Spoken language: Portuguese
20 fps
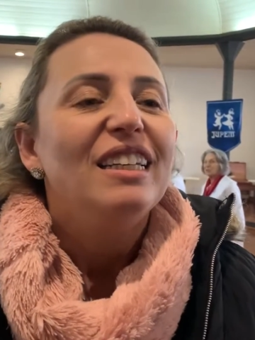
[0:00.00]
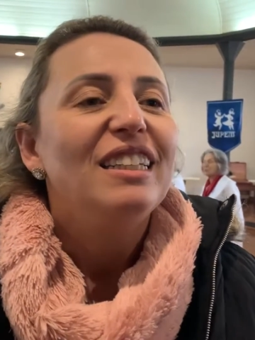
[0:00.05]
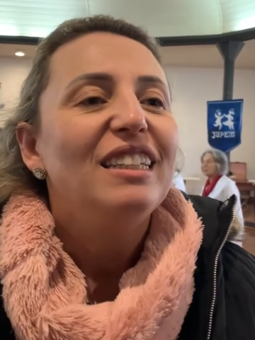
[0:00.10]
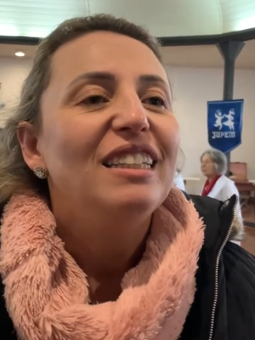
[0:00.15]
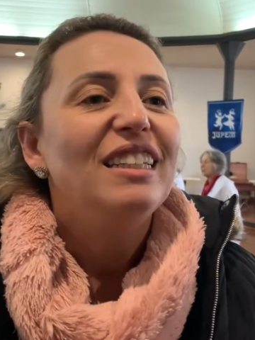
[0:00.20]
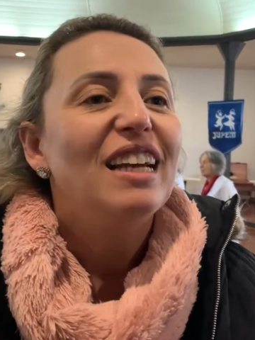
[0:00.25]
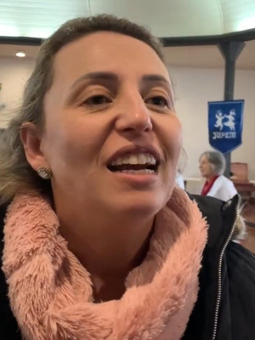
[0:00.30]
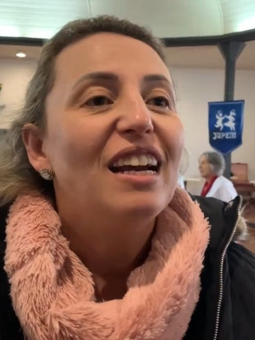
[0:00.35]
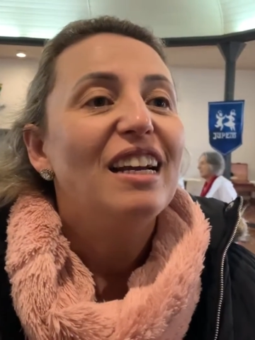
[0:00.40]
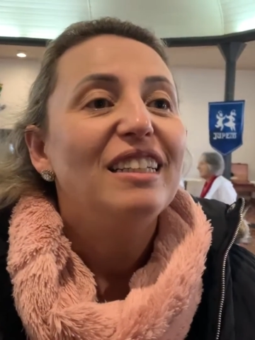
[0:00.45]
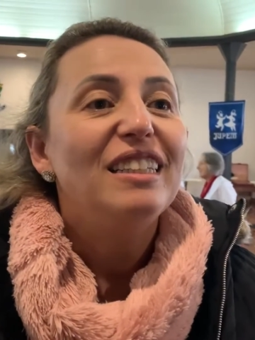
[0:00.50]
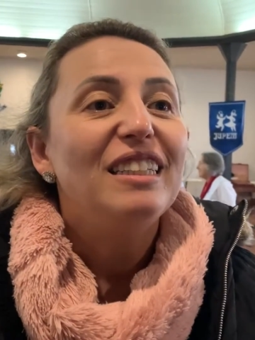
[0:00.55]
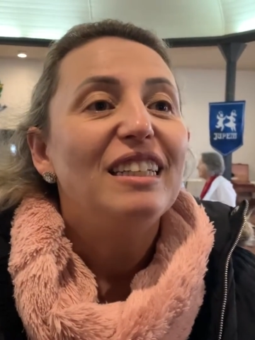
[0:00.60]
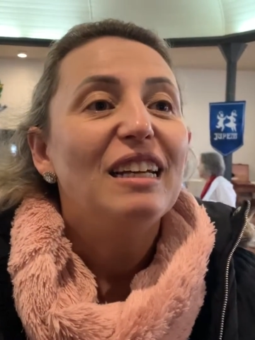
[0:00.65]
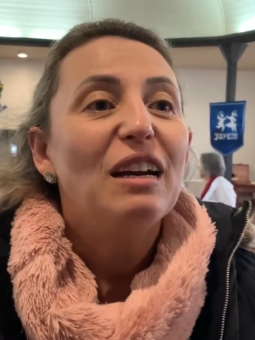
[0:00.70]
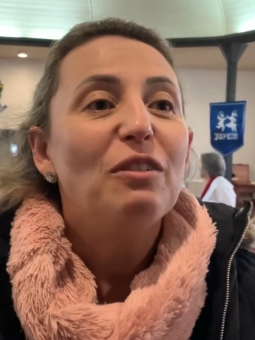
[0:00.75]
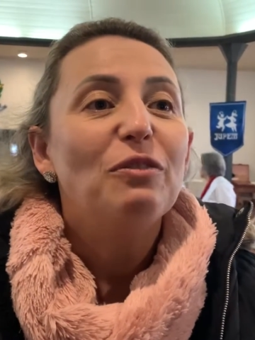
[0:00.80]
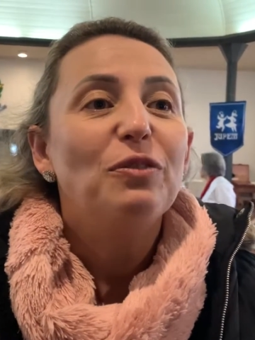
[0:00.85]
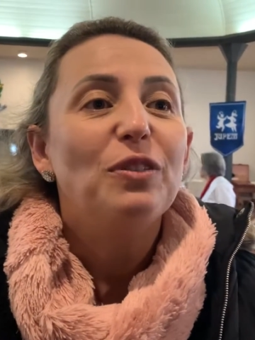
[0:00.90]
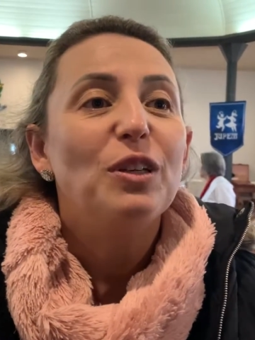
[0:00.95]
E
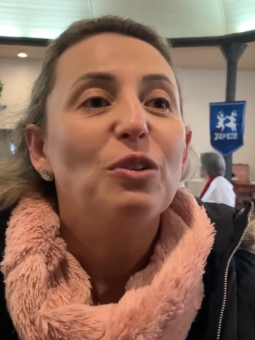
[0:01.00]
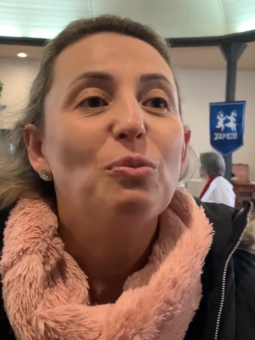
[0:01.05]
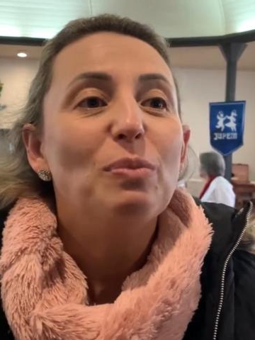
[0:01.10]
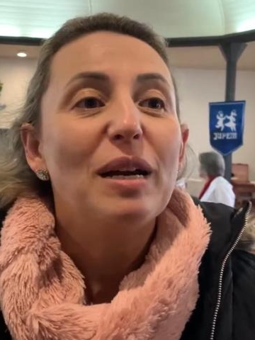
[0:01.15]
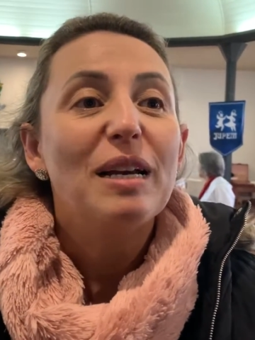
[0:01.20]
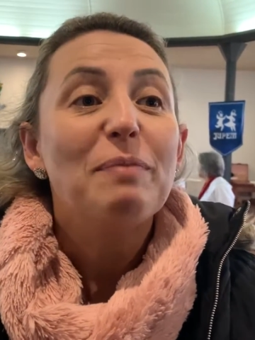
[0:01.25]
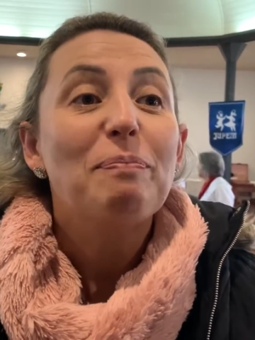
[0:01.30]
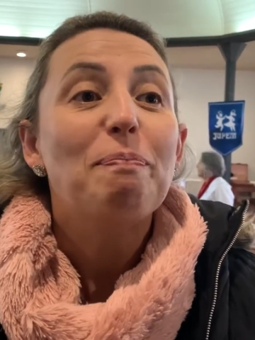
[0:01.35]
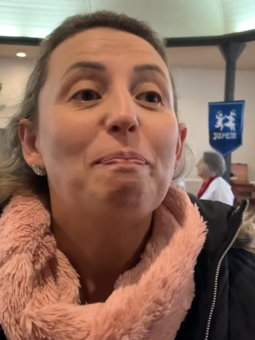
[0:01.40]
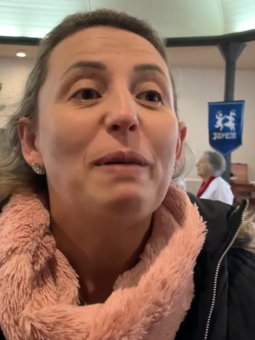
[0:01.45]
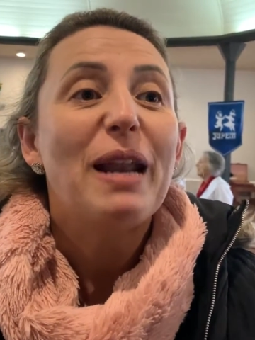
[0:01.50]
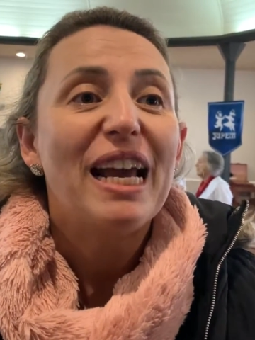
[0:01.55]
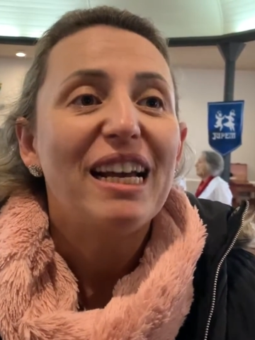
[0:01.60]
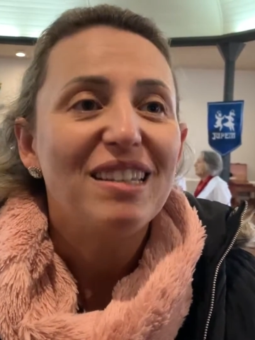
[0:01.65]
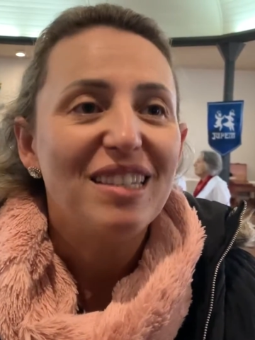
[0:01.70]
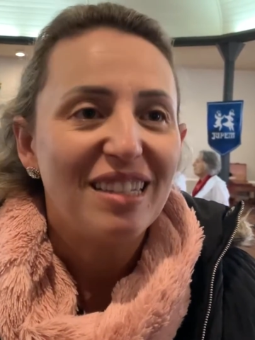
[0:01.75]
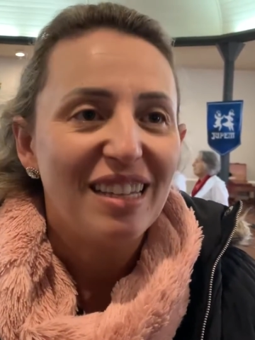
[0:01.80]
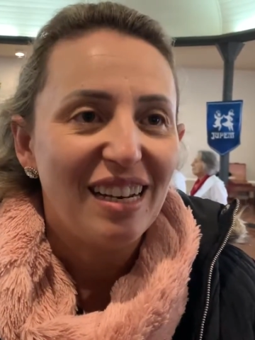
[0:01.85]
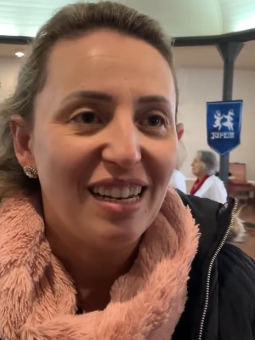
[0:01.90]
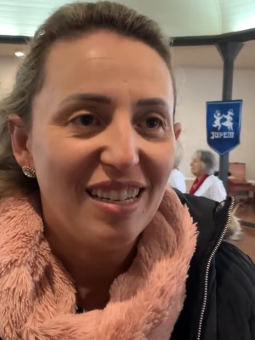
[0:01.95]
aí havia uma
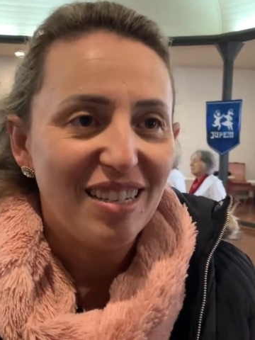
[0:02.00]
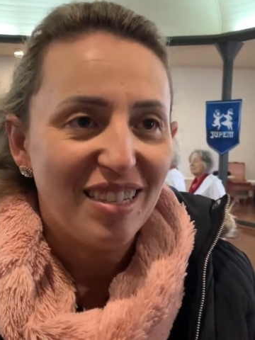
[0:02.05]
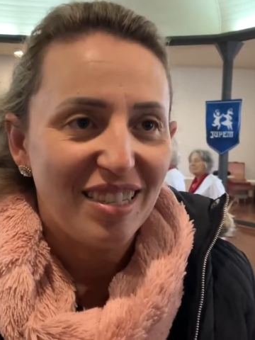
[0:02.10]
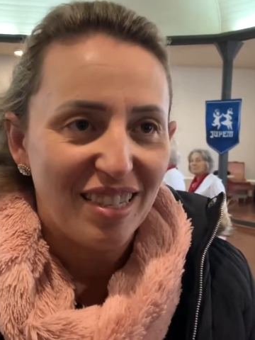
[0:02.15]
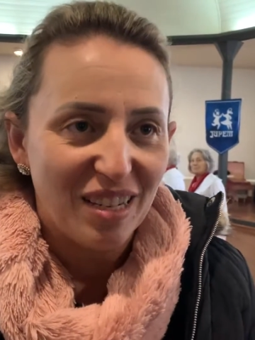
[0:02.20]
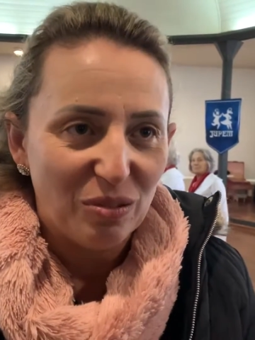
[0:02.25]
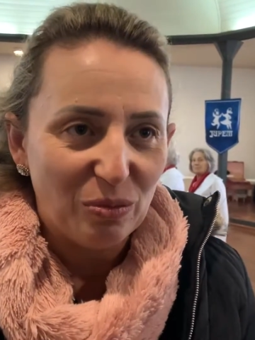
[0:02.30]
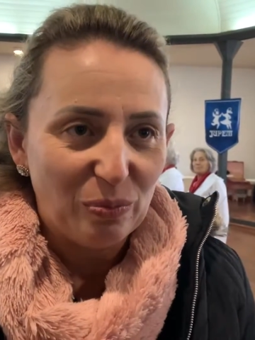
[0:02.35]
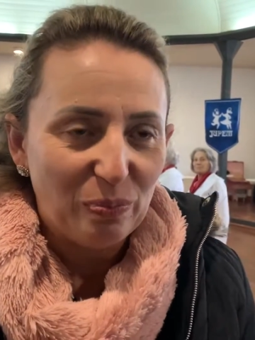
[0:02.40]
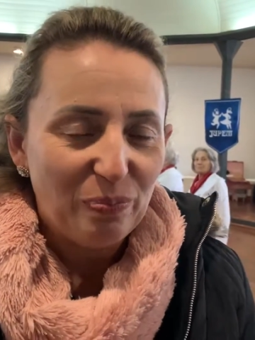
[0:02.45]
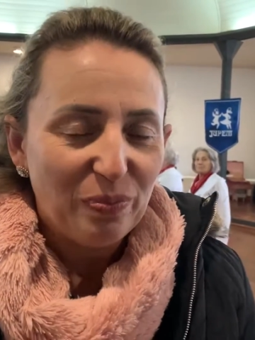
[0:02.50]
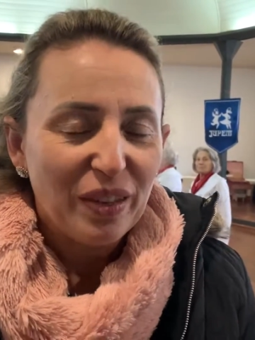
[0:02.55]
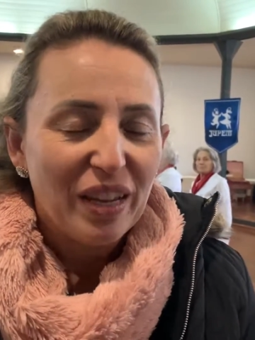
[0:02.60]
pré-seleção